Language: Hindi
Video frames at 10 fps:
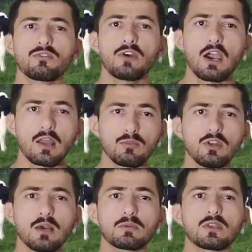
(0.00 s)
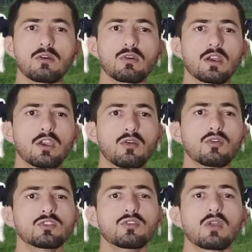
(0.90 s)
एक फार्मूला बताऊंगा कि
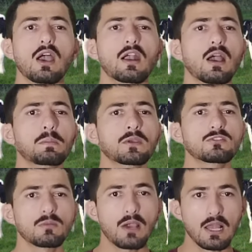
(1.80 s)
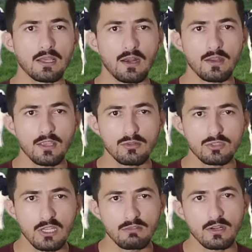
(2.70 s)
कौन सी खुराक आपने इस्तेमाल करनी है तो
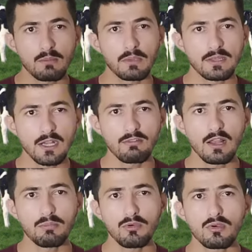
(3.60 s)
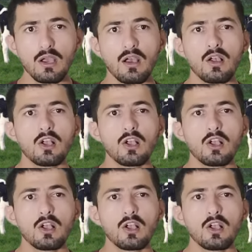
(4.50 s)
जानवर का मैदा डेवलप होगा